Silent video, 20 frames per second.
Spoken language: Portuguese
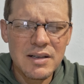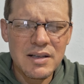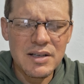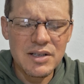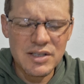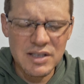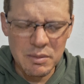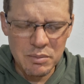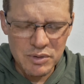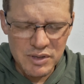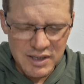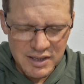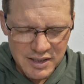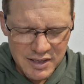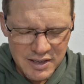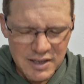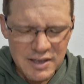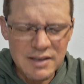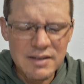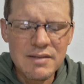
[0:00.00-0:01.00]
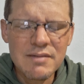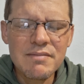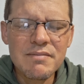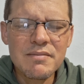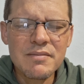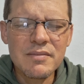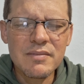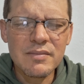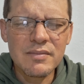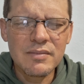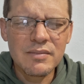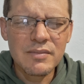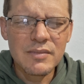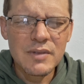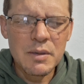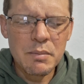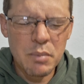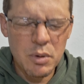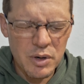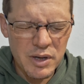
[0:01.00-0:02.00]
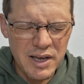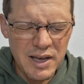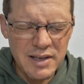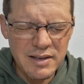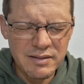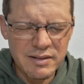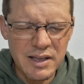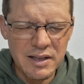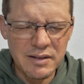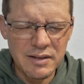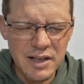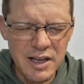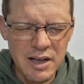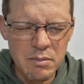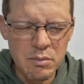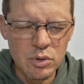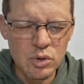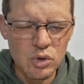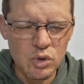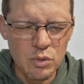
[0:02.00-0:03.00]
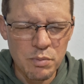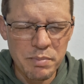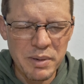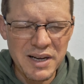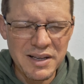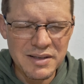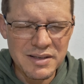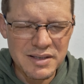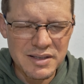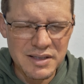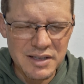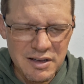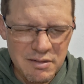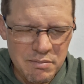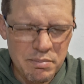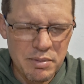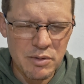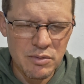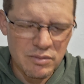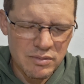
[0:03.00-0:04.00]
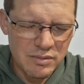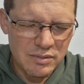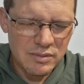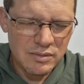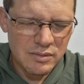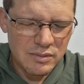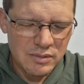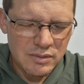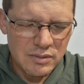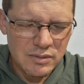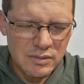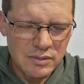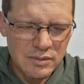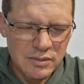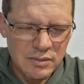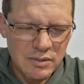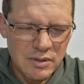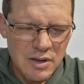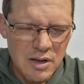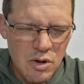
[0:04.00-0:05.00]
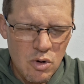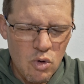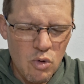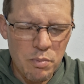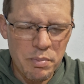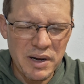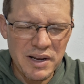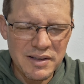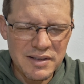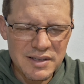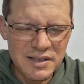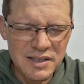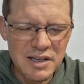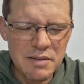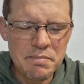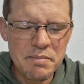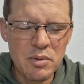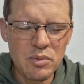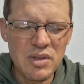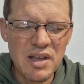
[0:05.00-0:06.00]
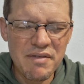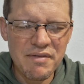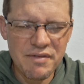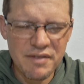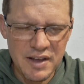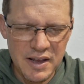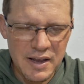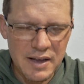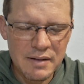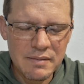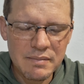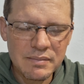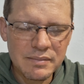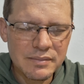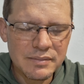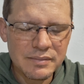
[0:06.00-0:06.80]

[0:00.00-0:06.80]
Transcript: Estamos aqui porque entendemos o princípio, o princípio da fé.